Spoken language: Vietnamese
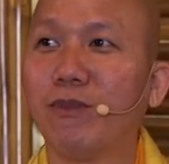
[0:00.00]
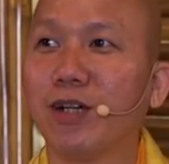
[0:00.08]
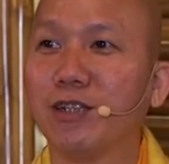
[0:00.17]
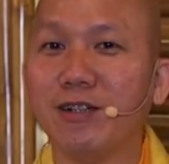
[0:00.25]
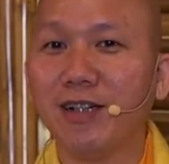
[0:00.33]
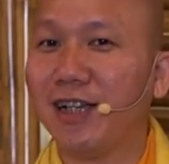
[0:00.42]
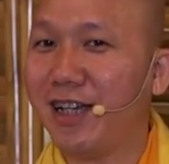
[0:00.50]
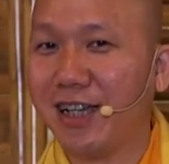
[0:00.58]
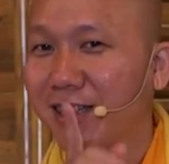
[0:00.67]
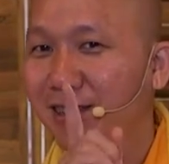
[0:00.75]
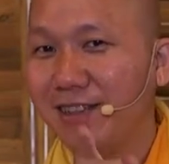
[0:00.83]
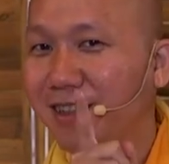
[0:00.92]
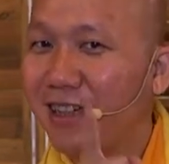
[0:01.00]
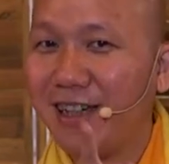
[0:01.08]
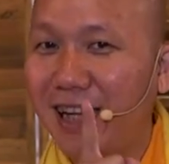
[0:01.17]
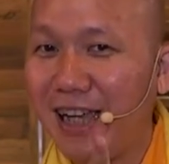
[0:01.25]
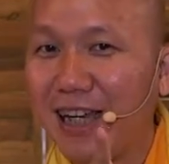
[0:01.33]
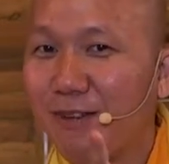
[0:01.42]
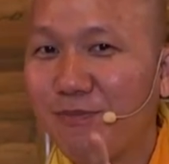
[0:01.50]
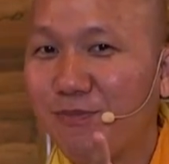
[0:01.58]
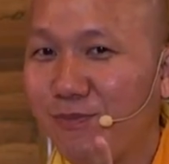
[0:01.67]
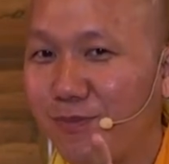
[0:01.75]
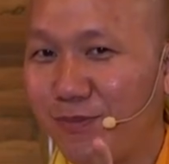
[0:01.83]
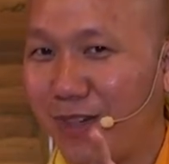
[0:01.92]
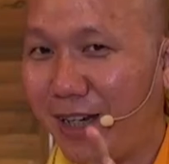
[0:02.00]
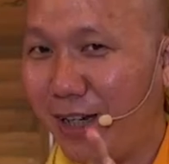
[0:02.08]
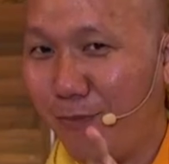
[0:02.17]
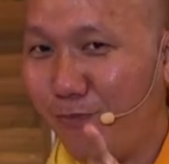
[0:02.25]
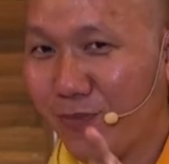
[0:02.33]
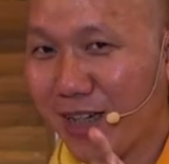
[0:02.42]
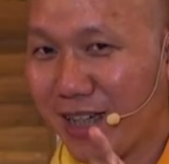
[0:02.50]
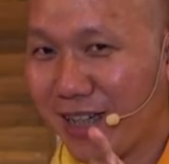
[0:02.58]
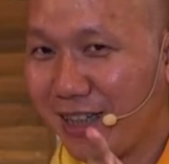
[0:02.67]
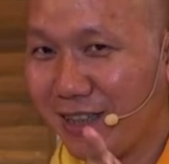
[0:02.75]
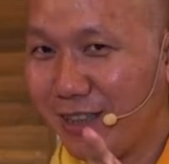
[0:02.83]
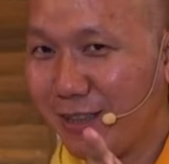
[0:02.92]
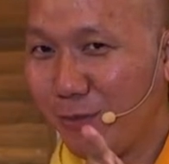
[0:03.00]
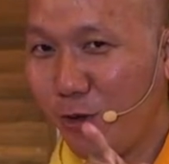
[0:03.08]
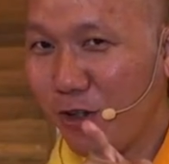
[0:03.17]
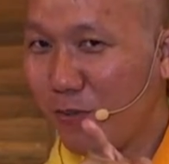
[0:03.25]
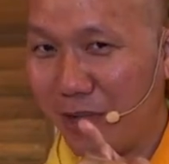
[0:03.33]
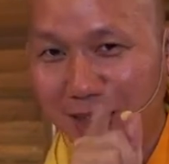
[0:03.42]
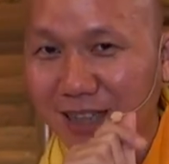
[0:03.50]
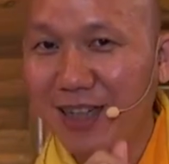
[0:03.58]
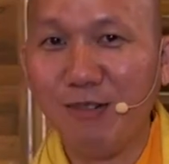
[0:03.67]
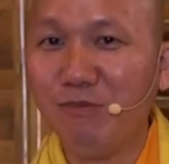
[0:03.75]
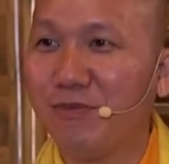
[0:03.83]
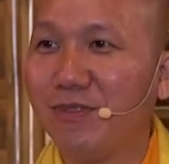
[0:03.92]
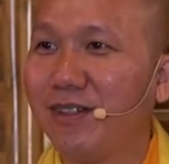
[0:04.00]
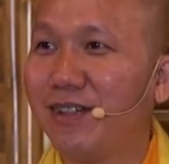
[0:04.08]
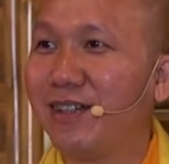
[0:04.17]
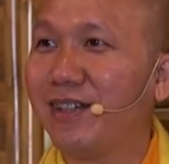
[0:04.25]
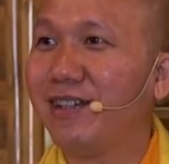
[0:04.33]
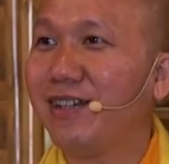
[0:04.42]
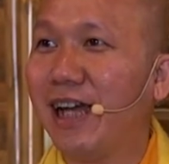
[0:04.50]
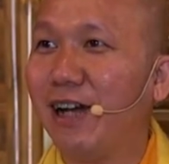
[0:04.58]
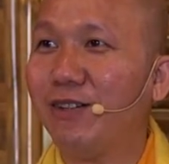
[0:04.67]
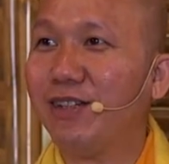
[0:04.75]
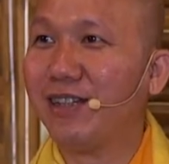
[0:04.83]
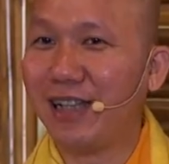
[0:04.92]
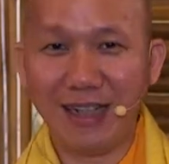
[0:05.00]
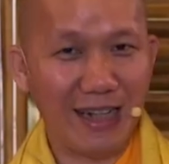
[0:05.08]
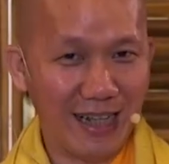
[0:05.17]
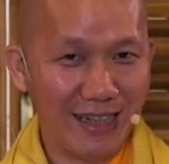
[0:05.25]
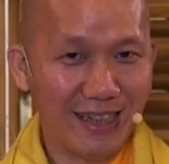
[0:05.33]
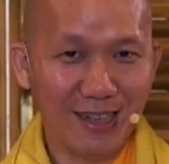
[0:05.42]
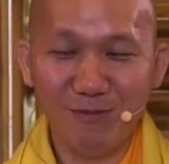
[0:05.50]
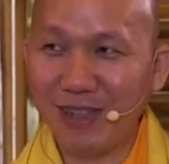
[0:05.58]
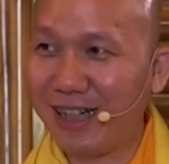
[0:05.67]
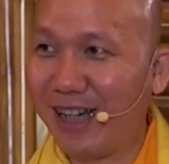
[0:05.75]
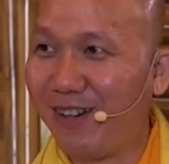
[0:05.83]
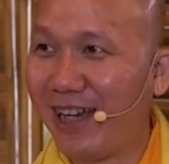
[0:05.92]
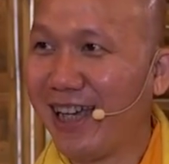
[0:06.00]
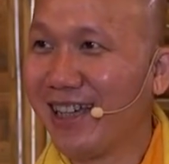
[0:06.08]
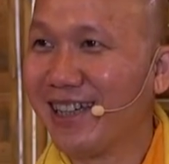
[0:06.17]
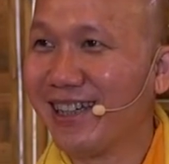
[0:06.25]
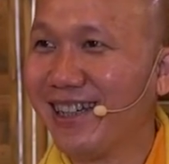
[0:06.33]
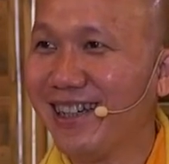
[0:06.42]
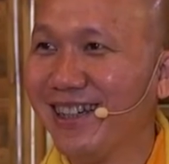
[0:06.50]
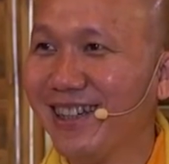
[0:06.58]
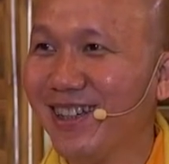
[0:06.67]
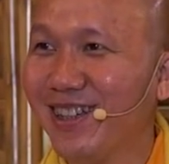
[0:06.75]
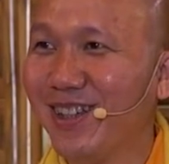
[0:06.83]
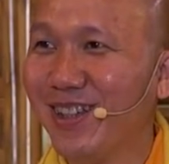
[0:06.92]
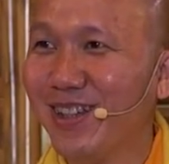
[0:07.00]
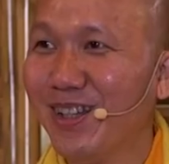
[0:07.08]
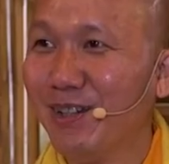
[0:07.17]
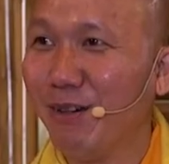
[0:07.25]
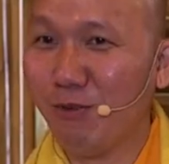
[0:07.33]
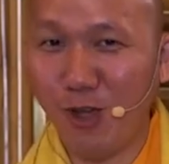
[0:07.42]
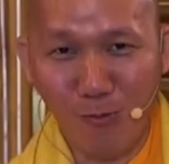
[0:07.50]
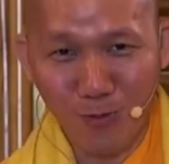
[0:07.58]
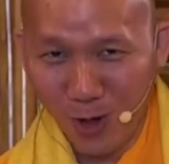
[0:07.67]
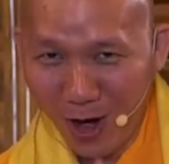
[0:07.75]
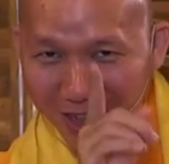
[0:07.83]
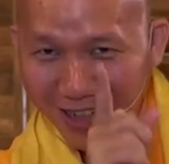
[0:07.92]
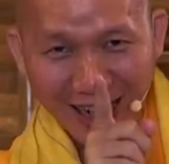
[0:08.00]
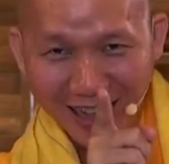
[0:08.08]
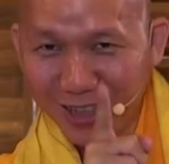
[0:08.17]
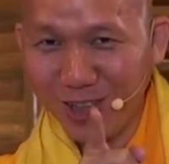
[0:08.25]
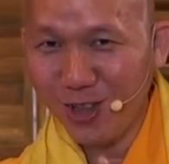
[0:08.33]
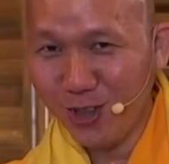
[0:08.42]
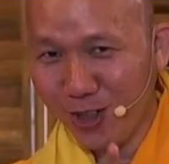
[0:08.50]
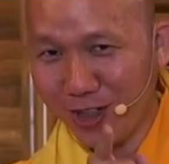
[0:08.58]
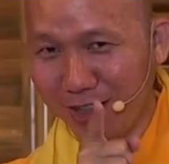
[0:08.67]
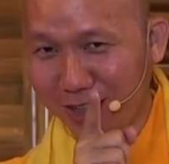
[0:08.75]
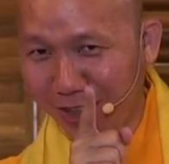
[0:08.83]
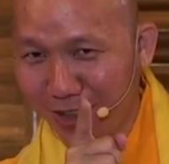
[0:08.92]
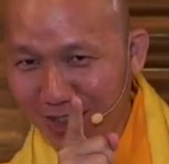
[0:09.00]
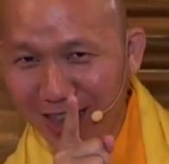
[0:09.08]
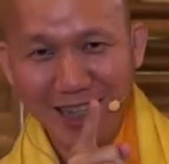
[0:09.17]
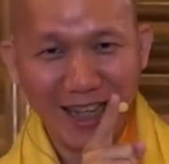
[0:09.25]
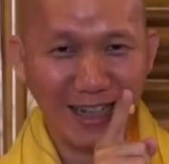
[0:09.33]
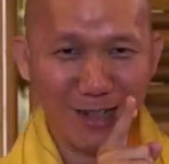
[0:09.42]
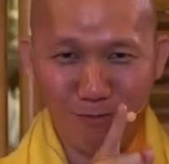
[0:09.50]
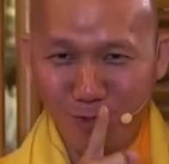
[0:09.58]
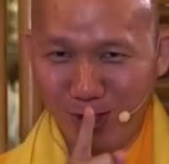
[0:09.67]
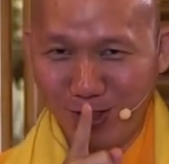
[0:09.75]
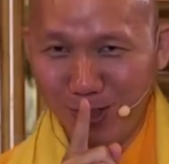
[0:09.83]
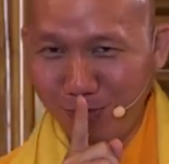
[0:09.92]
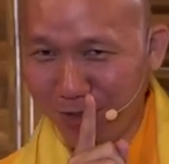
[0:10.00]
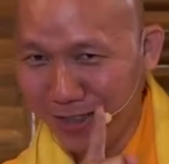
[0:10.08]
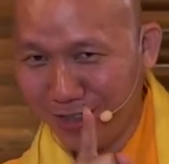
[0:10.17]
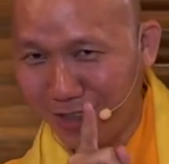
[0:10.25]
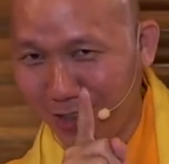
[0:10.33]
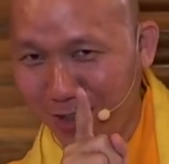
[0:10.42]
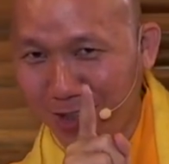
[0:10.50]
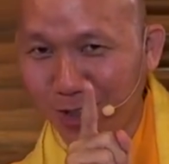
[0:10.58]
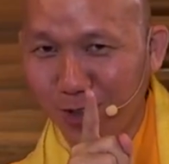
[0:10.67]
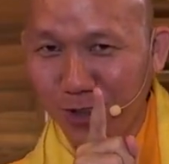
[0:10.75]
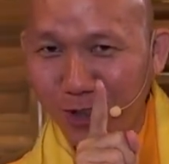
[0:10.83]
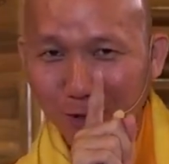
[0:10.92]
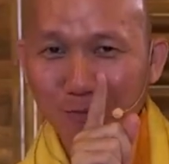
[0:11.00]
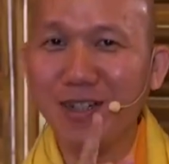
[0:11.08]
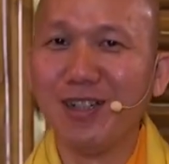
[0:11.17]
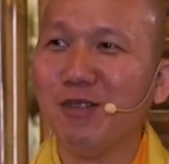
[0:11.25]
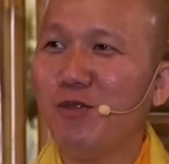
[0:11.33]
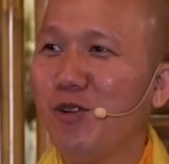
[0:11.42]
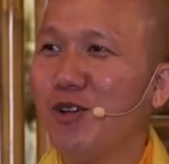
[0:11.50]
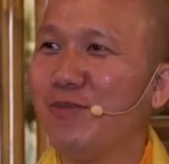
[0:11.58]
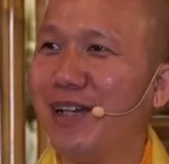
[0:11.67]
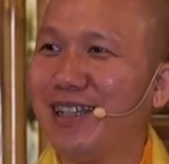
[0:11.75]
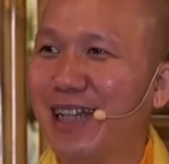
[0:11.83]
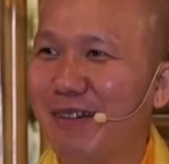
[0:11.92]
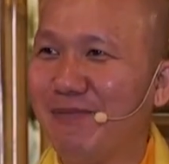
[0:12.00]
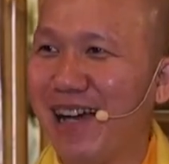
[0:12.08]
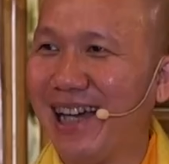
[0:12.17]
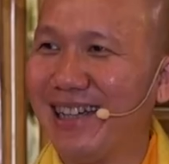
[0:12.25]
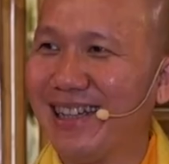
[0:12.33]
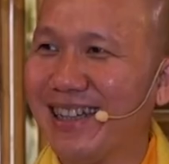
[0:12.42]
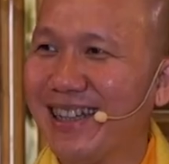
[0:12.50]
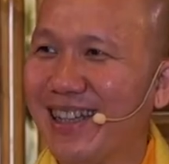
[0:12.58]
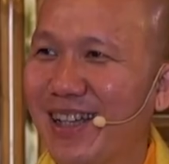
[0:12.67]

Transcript: cái tướng này là cái tướng này là ăn cắp là lụm cái, cái, cái lưỡi búa của mình chứ không đứa nào hết đó thằng này chứ không thằng nào khác đó ông dòm rõ ràng cái tướng nó cái cử chỉ hành động nó đi giống mịch rồi đó nó lụm cái lưỡi búa của mình chứ không ai hết